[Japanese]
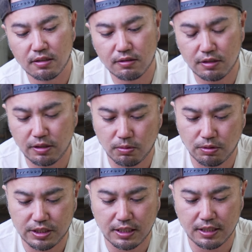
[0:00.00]
ぐらいの
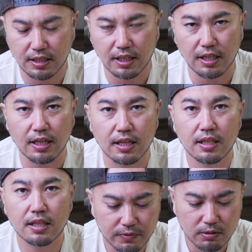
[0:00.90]
大きさなんで
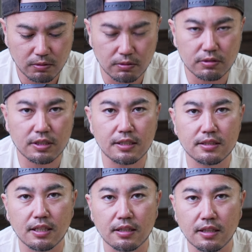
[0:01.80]
この
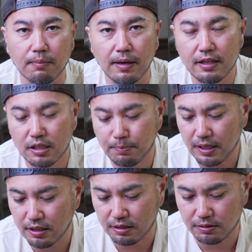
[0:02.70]
サイズだったら
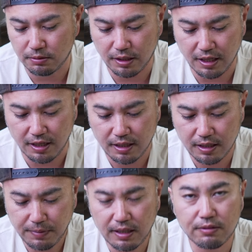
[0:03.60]
バイクパッキングのね
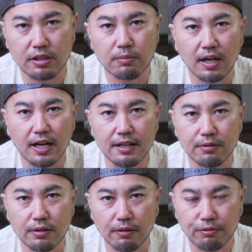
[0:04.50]
バッグにも入
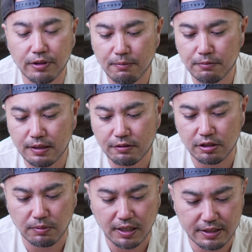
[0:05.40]
るんで
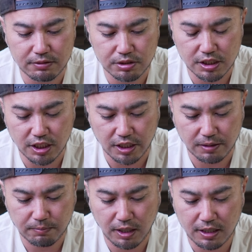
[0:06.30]
フレームバッグにも入るし
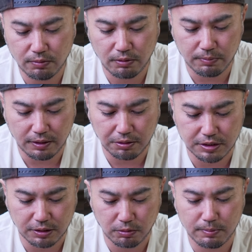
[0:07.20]

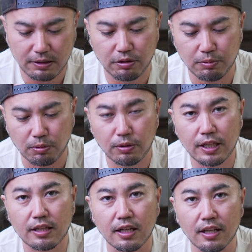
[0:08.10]
ハンドルバッグサドルバッグにもこれ
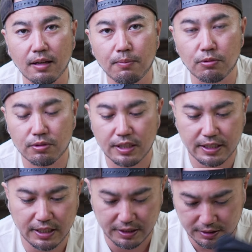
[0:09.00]
だったらね問
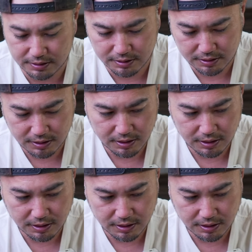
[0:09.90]
題ないです